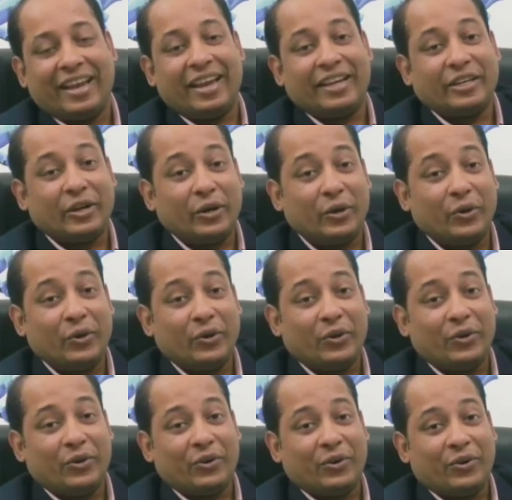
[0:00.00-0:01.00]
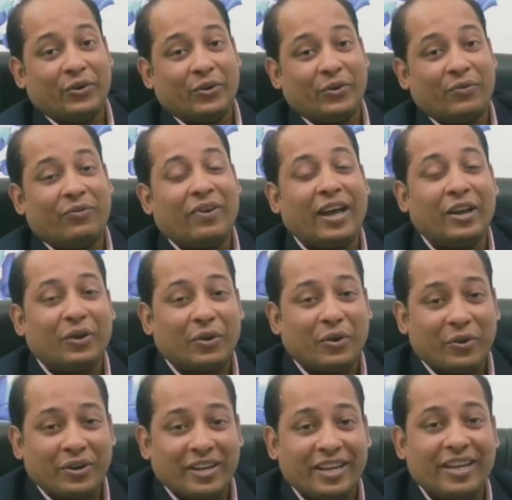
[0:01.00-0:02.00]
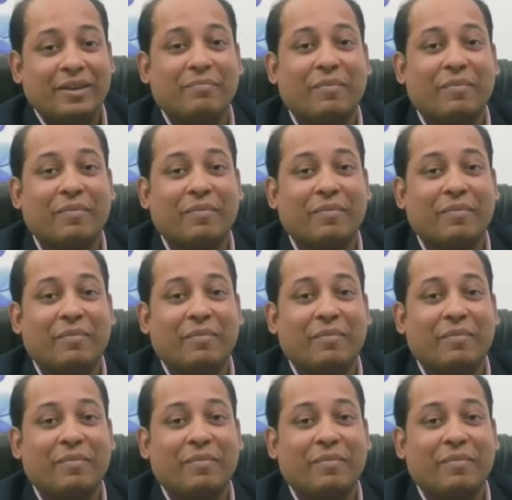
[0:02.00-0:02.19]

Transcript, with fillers: এটা হলো ফ্যালো করি